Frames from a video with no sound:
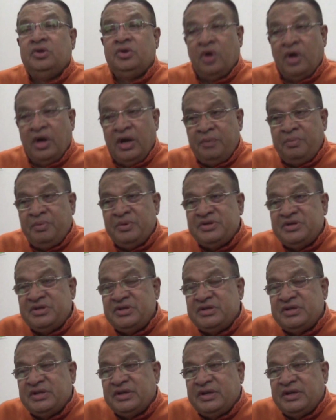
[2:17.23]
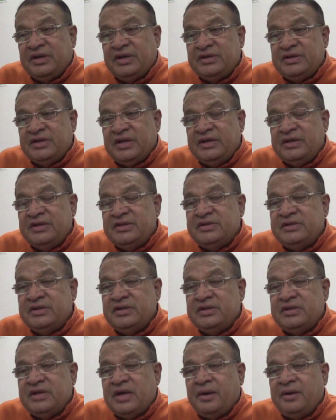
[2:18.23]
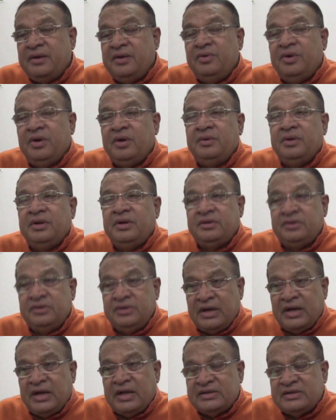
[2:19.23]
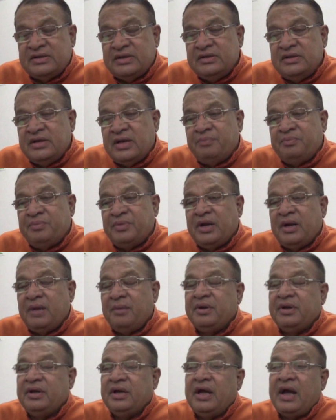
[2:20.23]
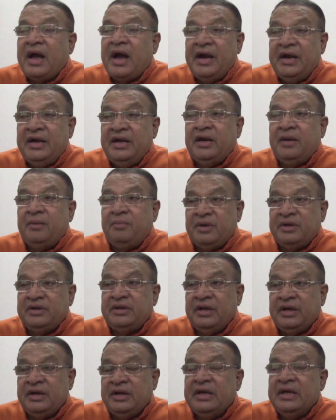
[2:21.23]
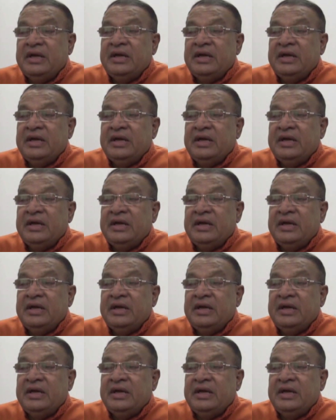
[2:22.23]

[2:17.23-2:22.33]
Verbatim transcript: দলের প্রেসিডেন্ট সেক্রেটারিকে জানিয়েছি যে ইউনিয়নের যারা আছে যে আপনারা আমাকে আইডি নাম্বার দেন